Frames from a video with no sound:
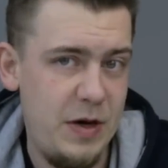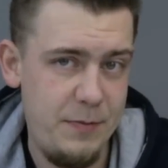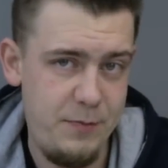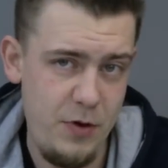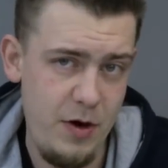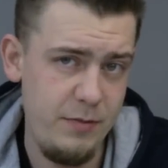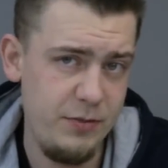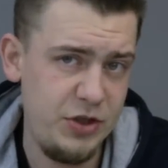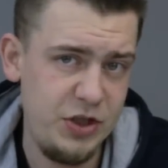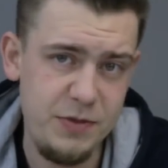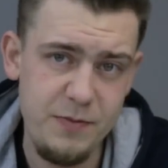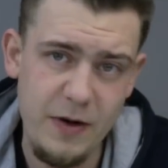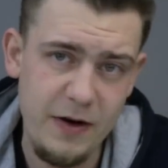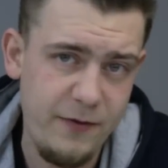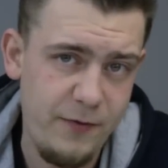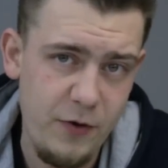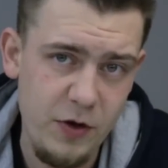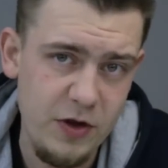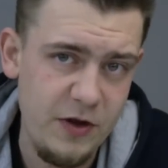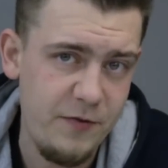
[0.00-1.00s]
При помощи
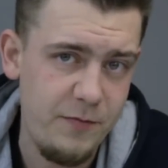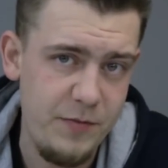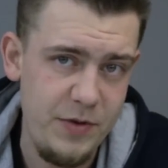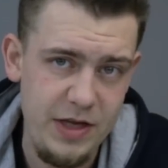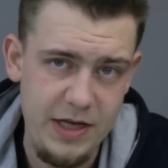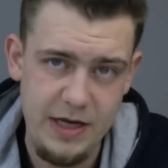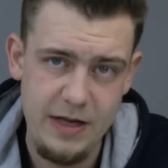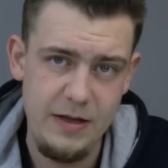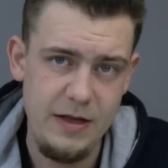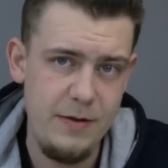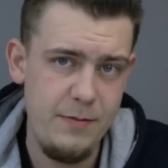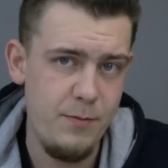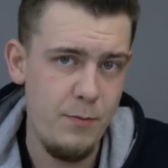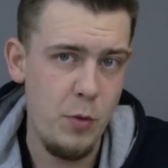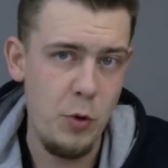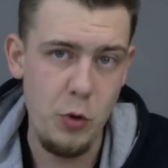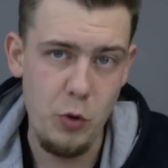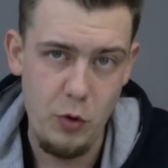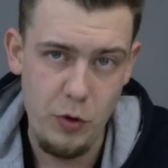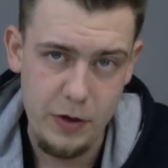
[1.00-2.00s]
смартфонов мы делаем
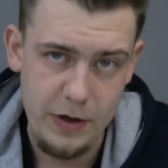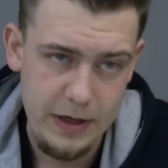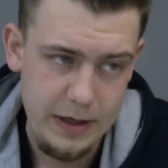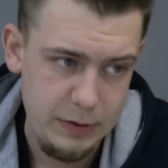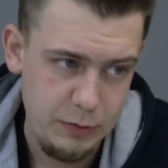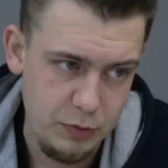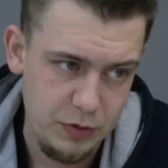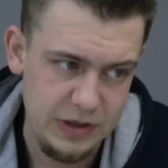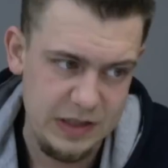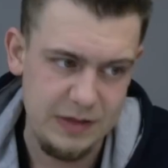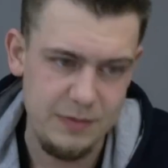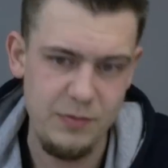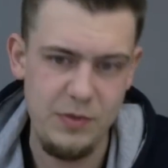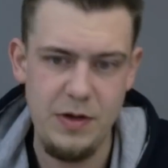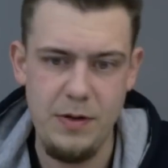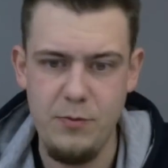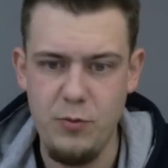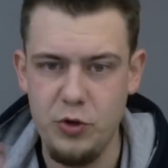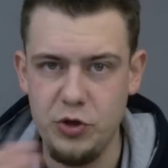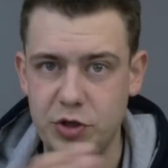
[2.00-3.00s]
многое, то есть
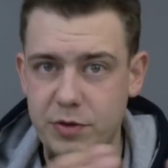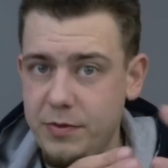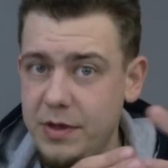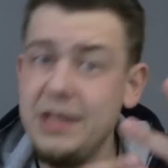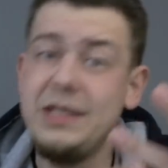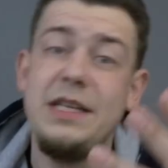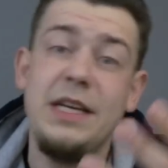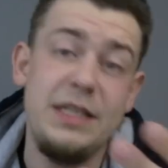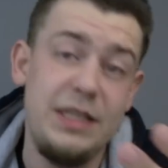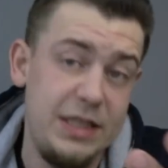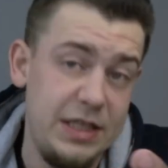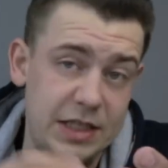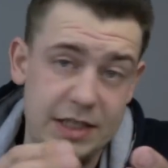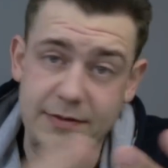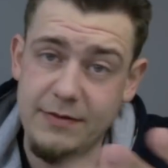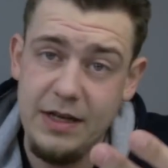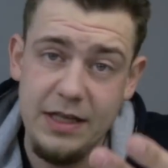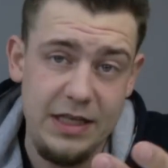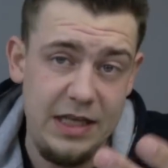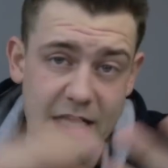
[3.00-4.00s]
мы можем, естественно,
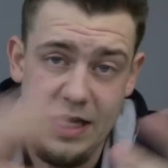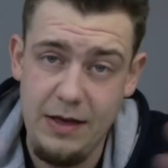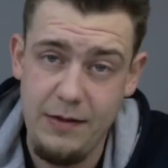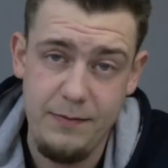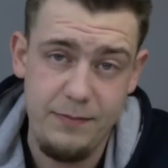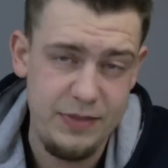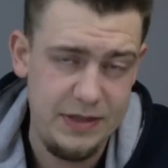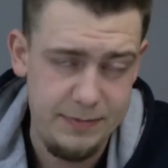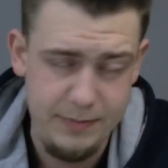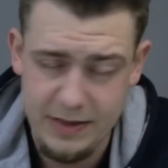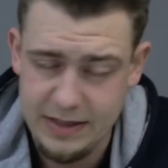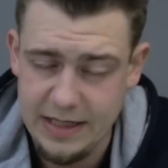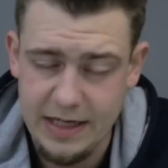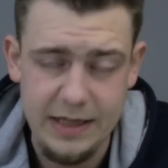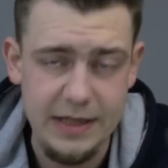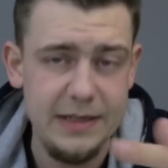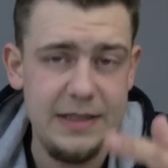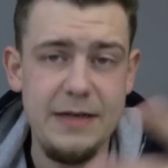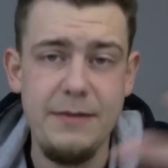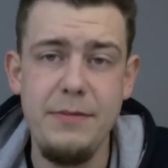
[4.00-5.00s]
звонки
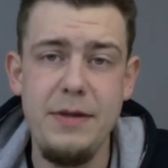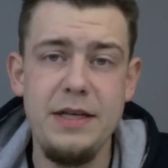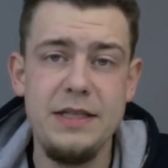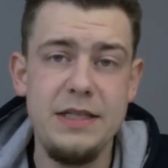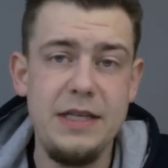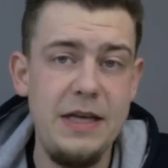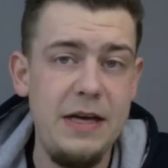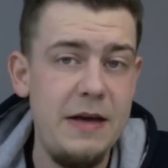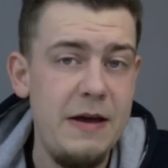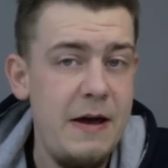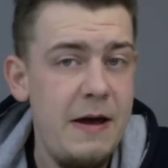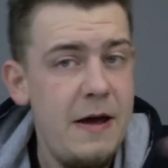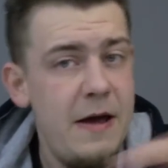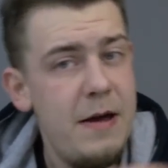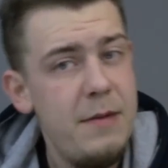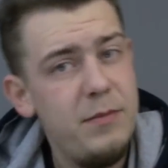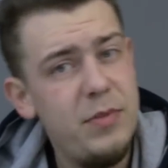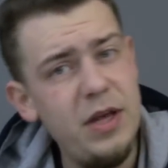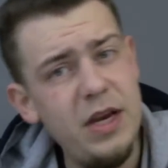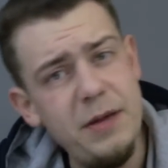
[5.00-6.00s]
списать смс,
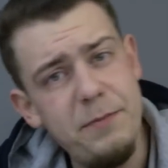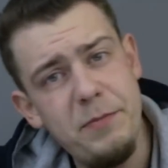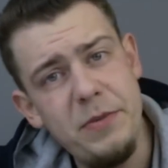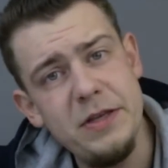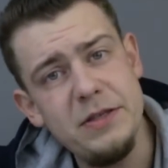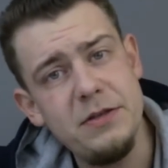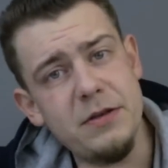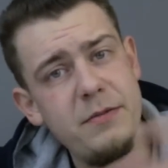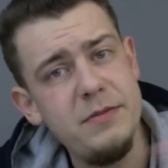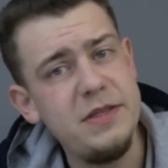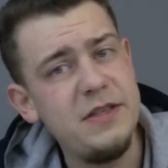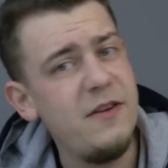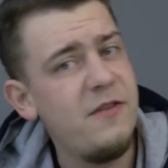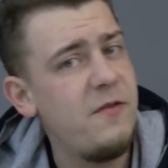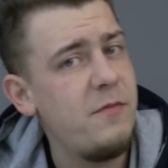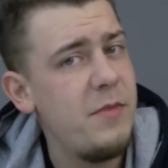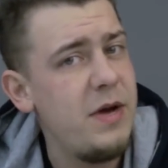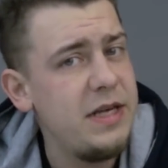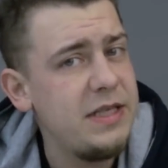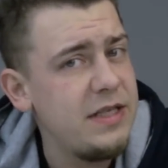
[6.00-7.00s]
переписываемся
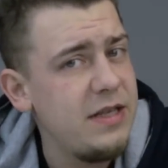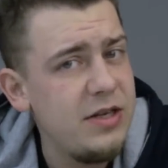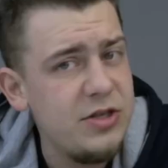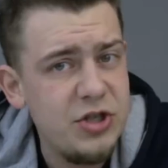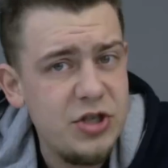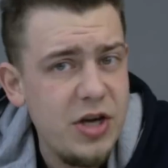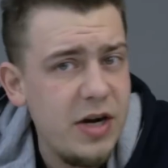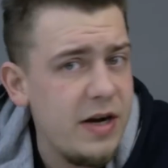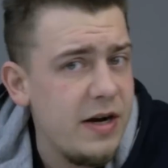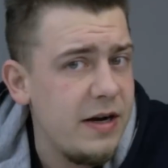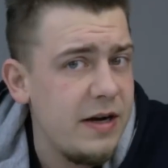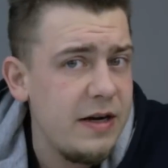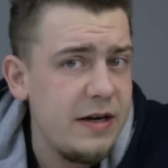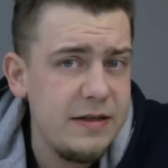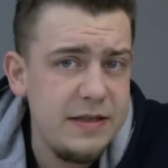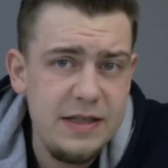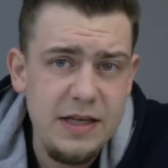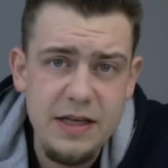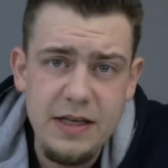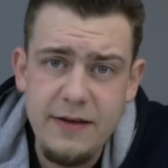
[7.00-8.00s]
в мессенджерах,
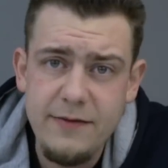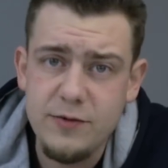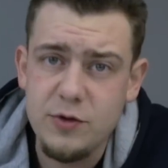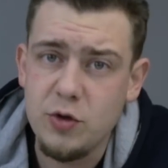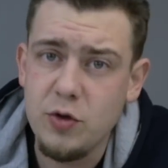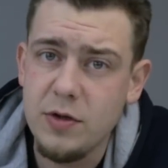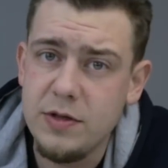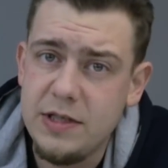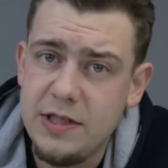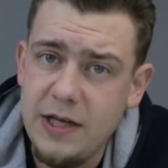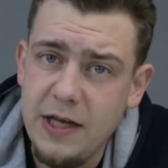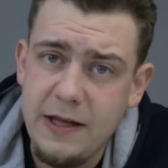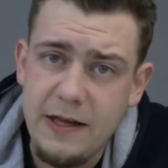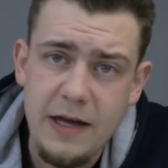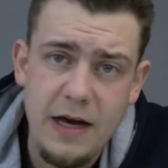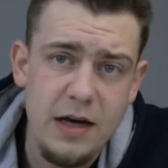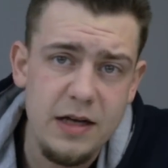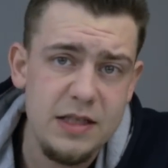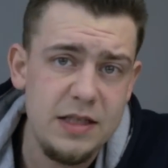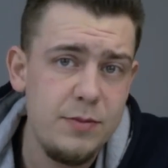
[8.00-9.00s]
сидим в
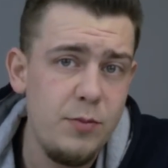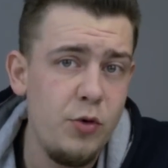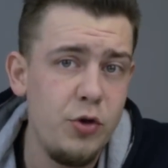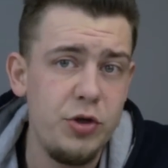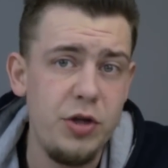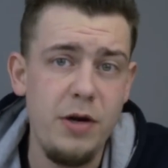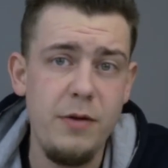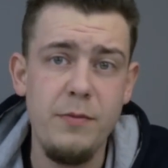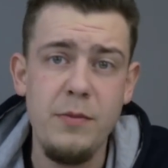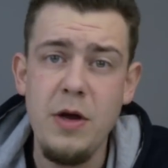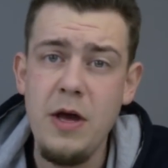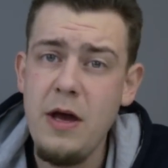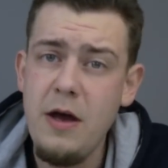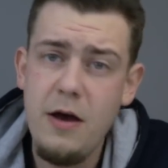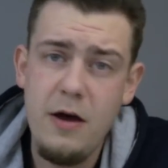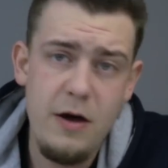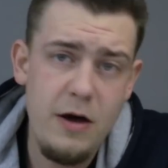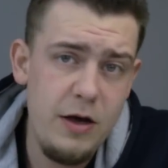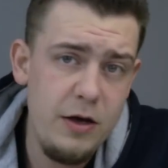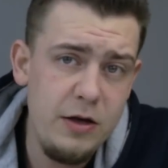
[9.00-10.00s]
соцсетях, смотрим
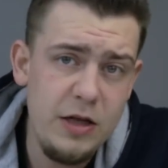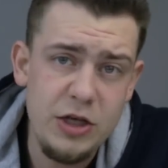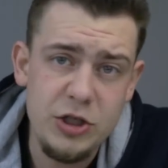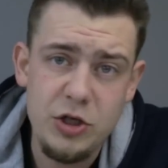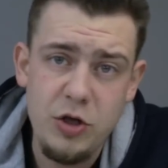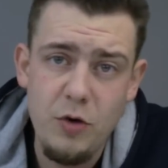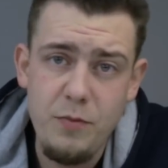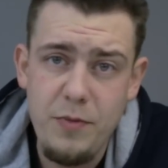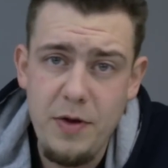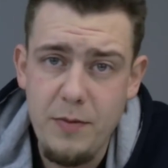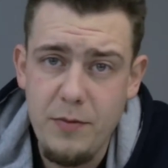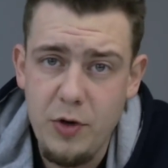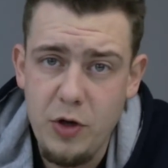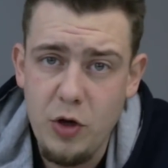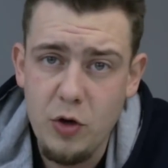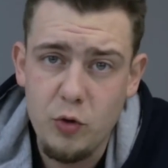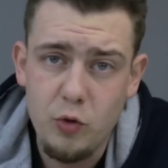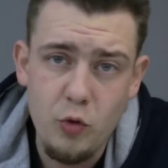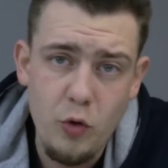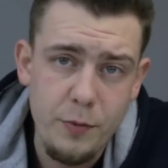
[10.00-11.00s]
э, наш любимый
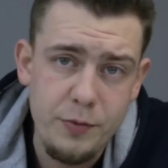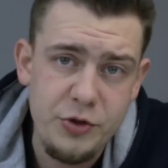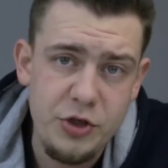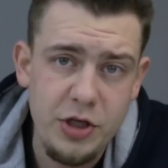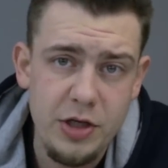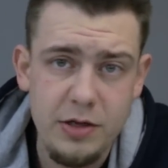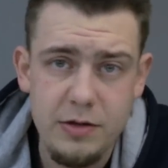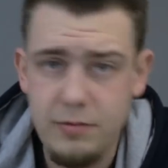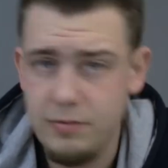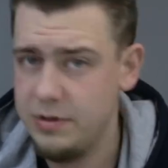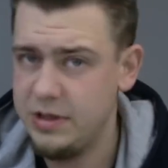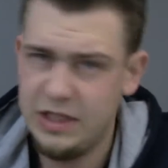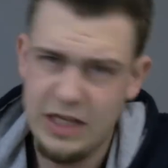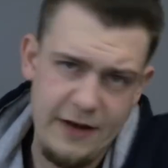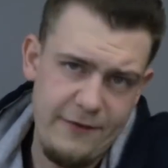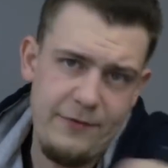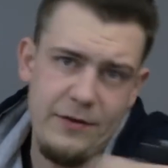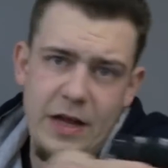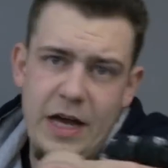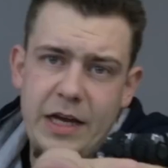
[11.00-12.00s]
ютубчик,
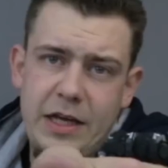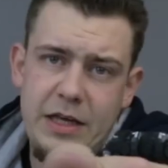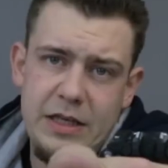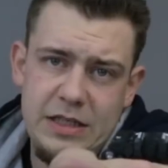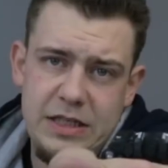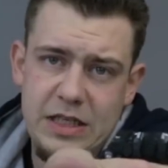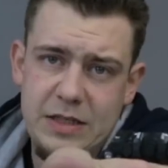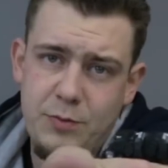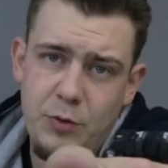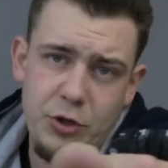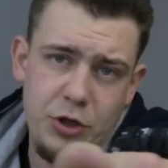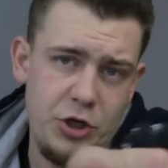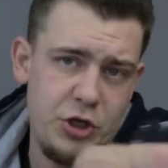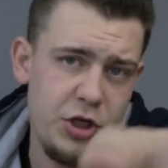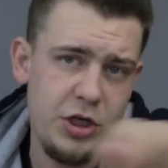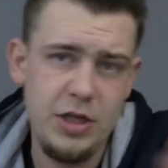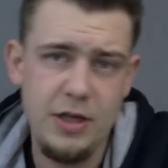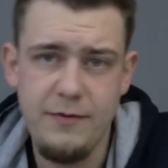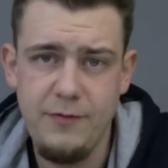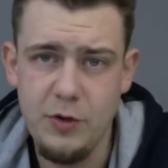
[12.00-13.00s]
ставь лайк, если
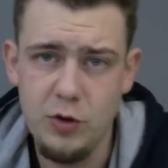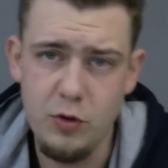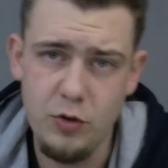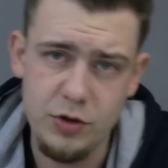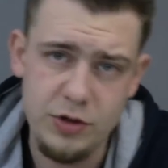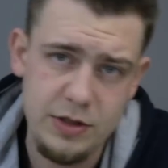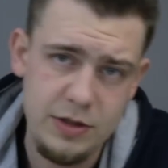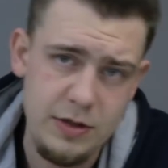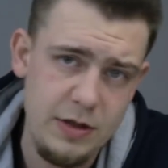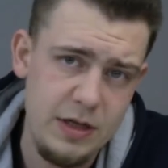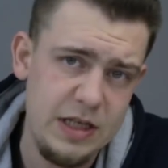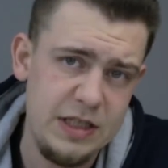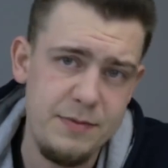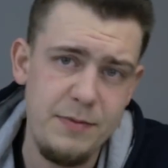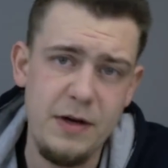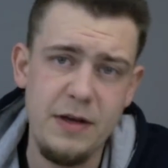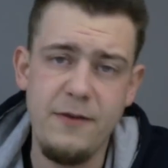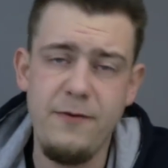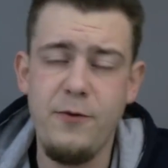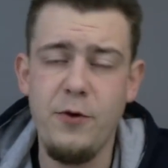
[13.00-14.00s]
смотришь этот видос на
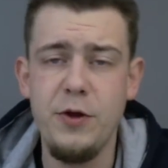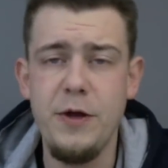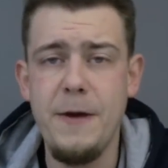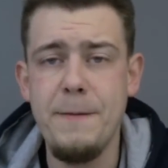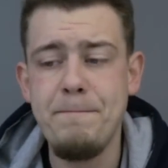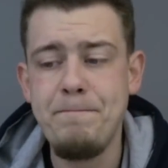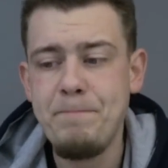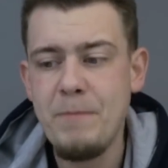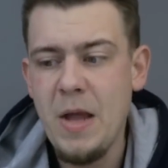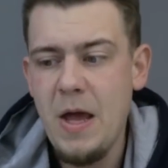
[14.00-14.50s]
смартфоне.